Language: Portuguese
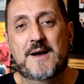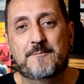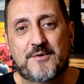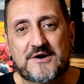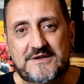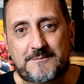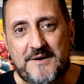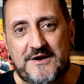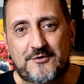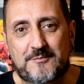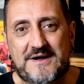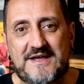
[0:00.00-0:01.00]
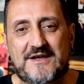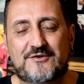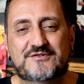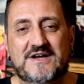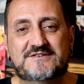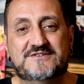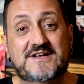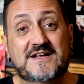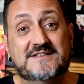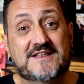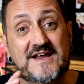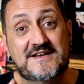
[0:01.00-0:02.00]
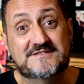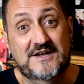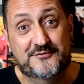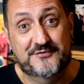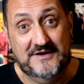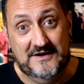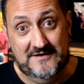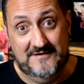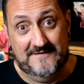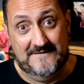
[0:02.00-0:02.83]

a porta para ir no banheiro, já tinha três na fila.